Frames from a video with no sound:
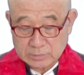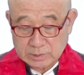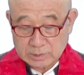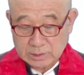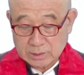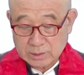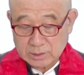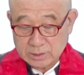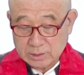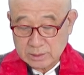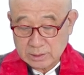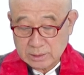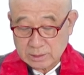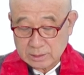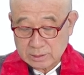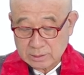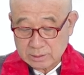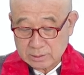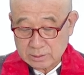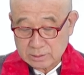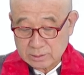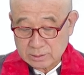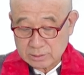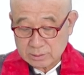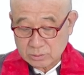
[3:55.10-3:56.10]
인연이라는
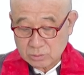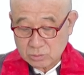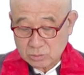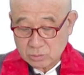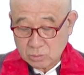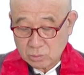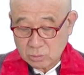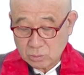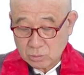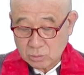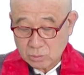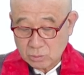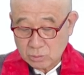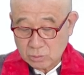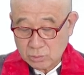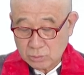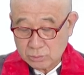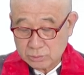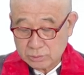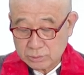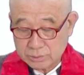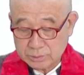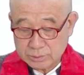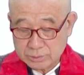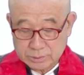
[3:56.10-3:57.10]
것은
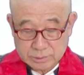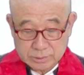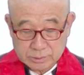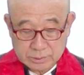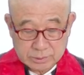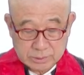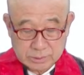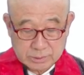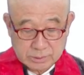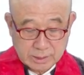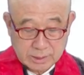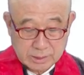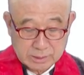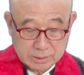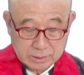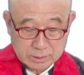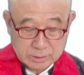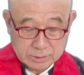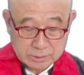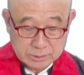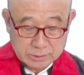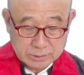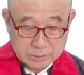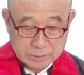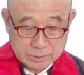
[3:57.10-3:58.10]
cause and
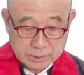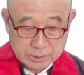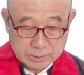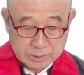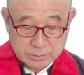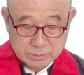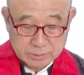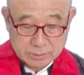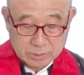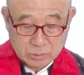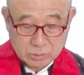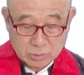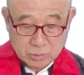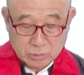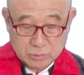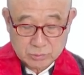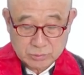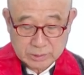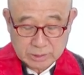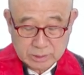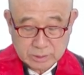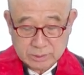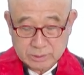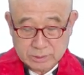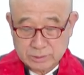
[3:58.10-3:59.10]
condition이라고 그래요. cause
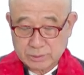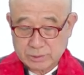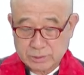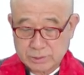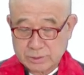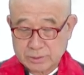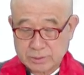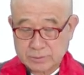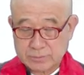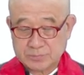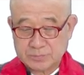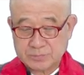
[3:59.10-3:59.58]
and condition.